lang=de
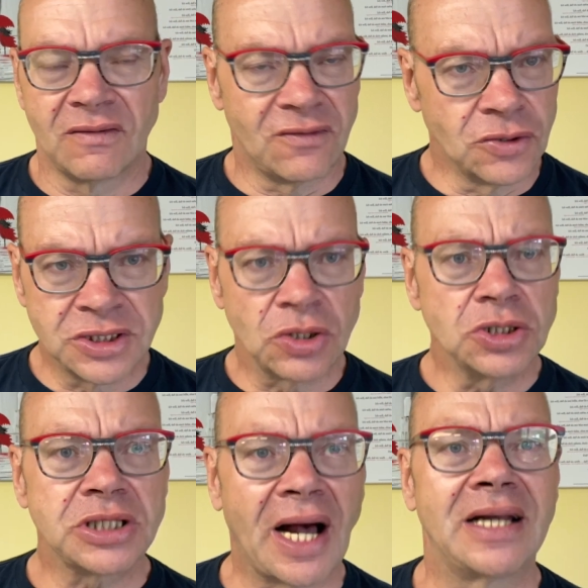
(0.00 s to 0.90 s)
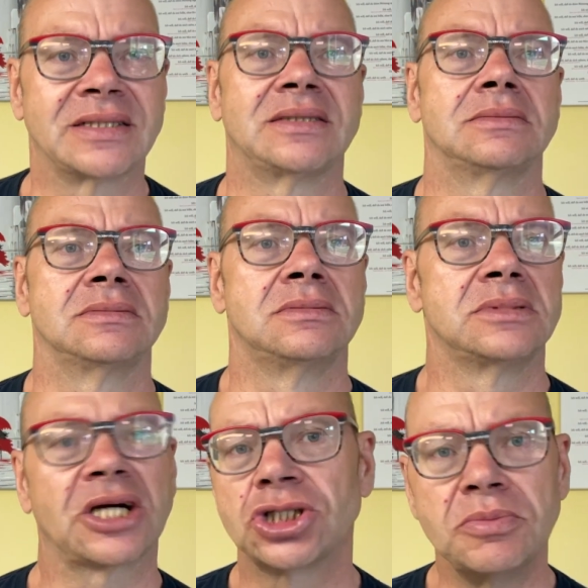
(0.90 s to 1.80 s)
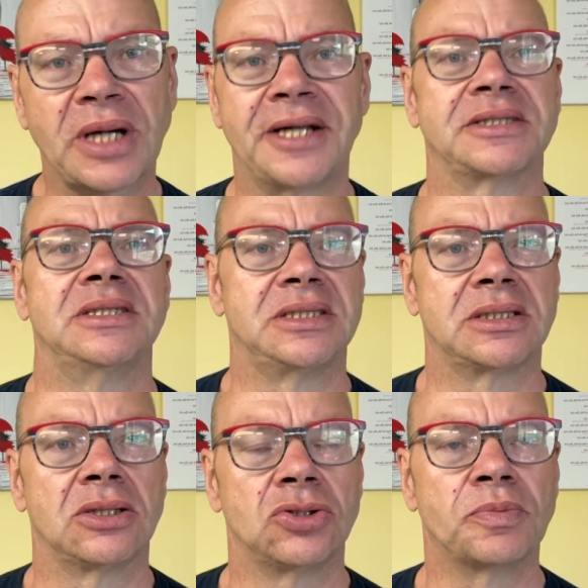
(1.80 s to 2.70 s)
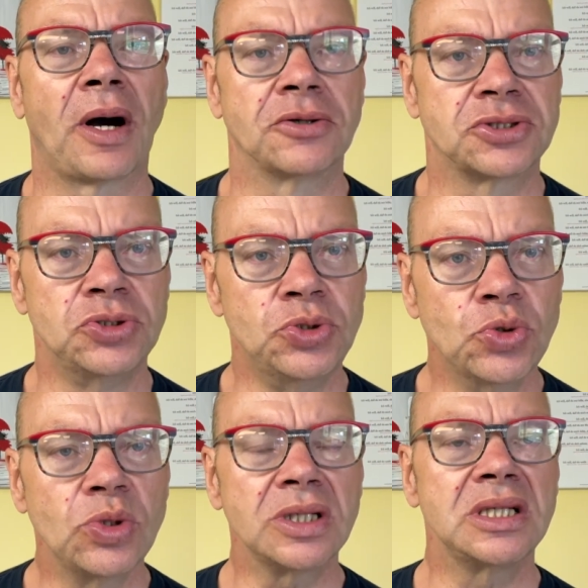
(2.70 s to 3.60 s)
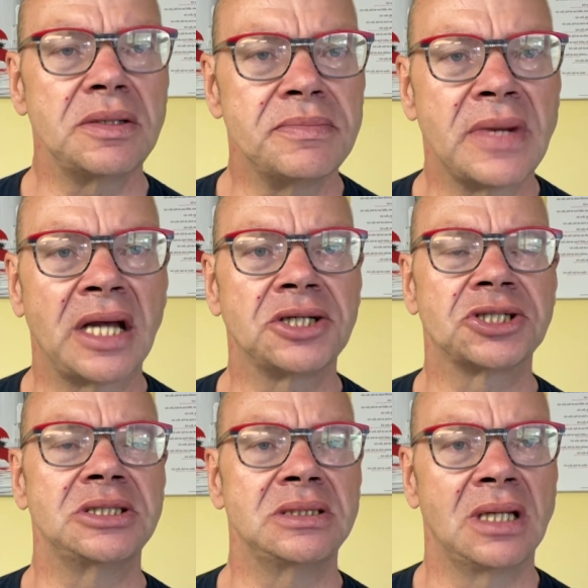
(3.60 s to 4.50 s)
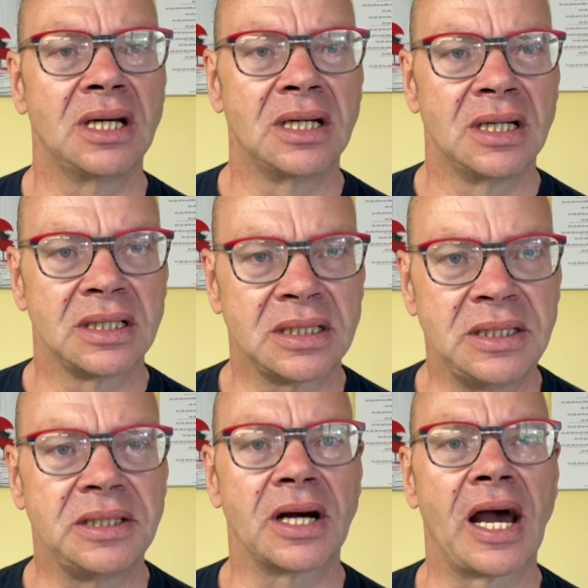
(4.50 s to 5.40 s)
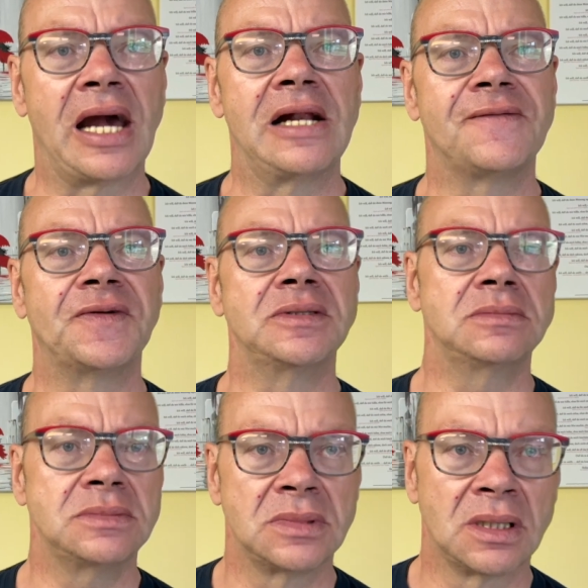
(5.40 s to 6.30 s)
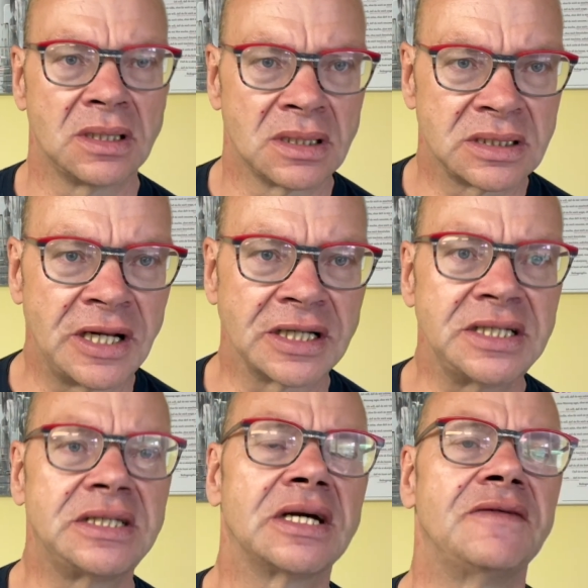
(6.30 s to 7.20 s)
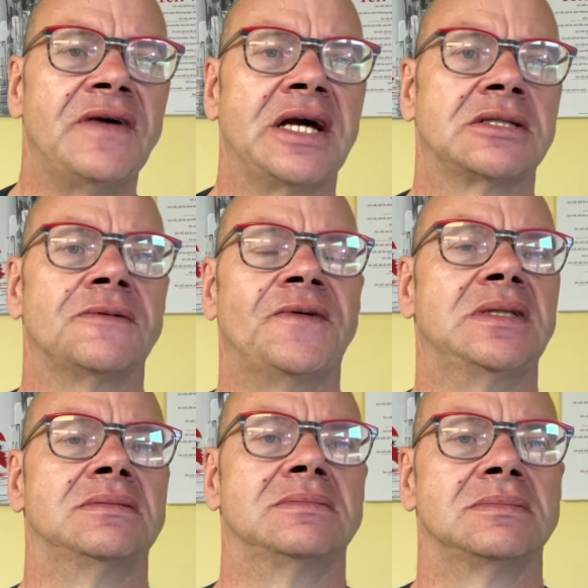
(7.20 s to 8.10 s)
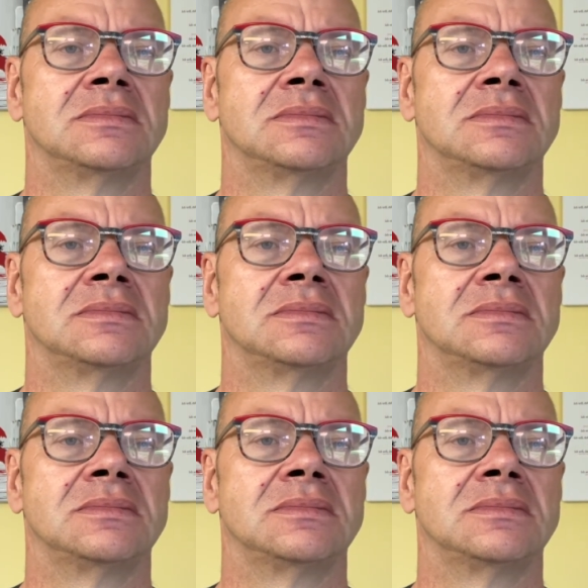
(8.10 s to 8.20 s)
und sonst alles, das stimmt alles nicht. Du brauchst nur die Menschen, die dir helfen, den richtigen Weg zu finden.